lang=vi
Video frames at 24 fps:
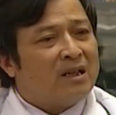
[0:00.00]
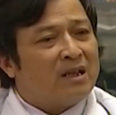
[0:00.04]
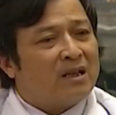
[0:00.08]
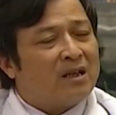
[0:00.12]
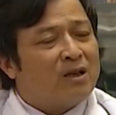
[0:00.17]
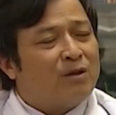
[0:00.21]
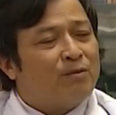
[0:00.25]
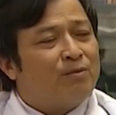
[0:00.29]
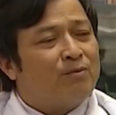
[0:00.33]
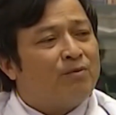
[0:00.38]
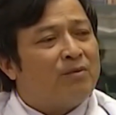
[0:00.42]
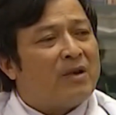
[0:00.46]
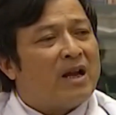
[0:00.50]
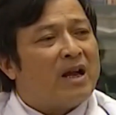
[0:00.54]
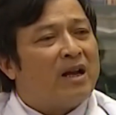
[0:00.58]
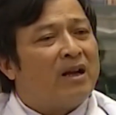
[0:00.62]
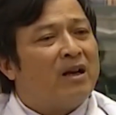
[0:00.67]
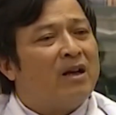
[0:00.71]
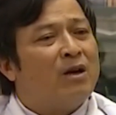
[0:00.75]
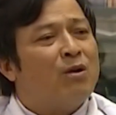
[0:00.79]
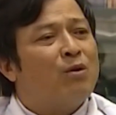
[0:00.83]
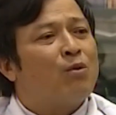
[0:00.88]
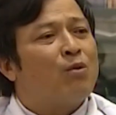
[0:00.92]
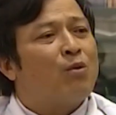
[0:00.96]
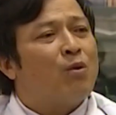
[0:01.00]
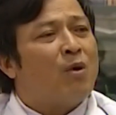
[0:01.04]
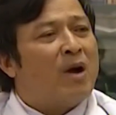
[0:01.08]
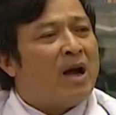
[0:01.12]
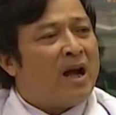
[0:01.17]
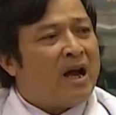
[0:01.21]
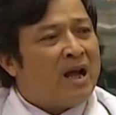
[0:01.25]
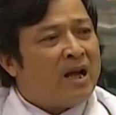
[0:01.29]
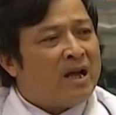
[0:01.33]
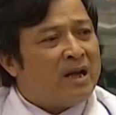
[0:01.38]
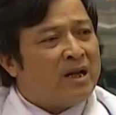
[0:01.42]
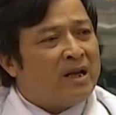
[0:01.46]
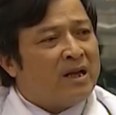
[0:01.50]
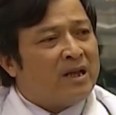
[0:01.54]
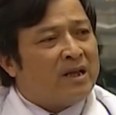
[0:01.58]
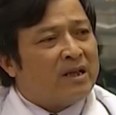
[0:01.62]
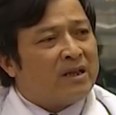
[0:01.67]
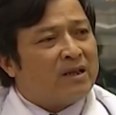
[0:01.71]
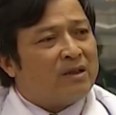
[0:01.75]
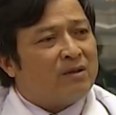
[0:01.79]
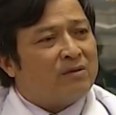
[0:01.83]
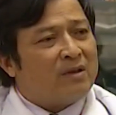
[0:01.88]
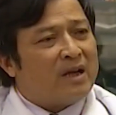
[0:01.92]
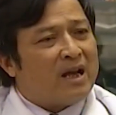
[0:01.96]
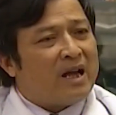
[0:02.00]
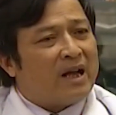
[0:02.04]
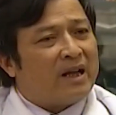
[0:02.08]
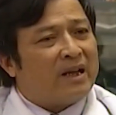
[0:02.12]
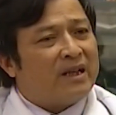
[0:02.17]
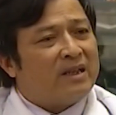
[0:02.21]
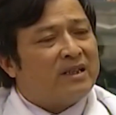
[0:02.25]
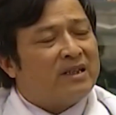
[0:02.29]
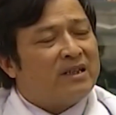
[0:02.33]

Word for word: không để lâu quá không để cái